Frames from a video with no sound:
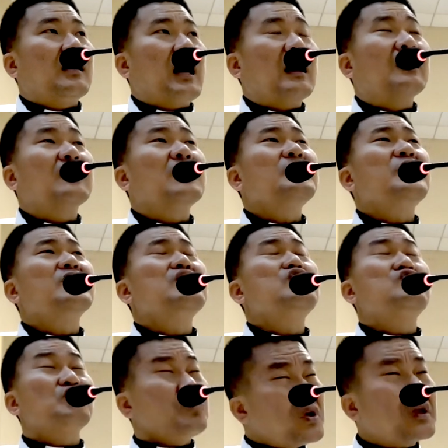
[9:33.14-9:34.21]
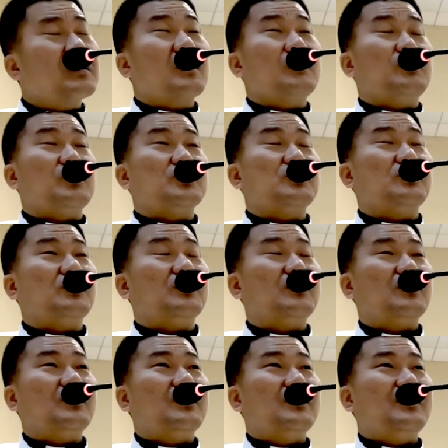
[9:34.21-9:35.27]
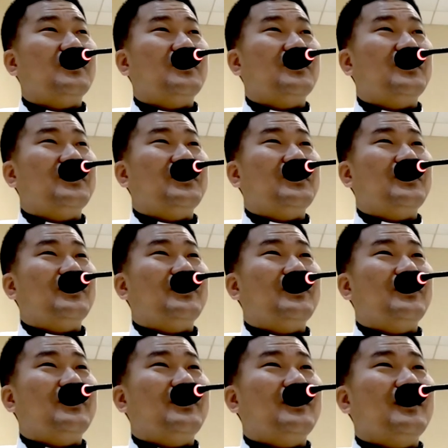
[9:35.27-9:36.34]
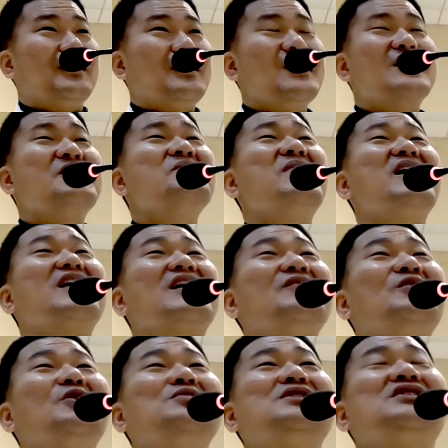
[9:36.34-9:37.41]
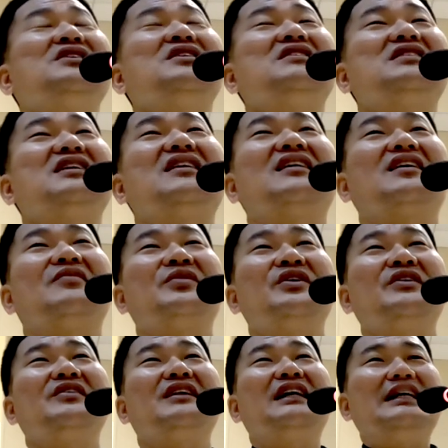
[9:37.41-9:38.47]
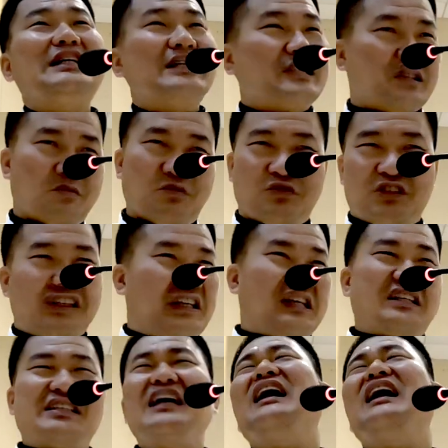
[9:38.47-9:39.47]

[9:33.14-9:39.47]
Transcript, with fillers: 안 그러면 죽기 때문이죠. 이 긴박감 없이 살아가면 흐지부지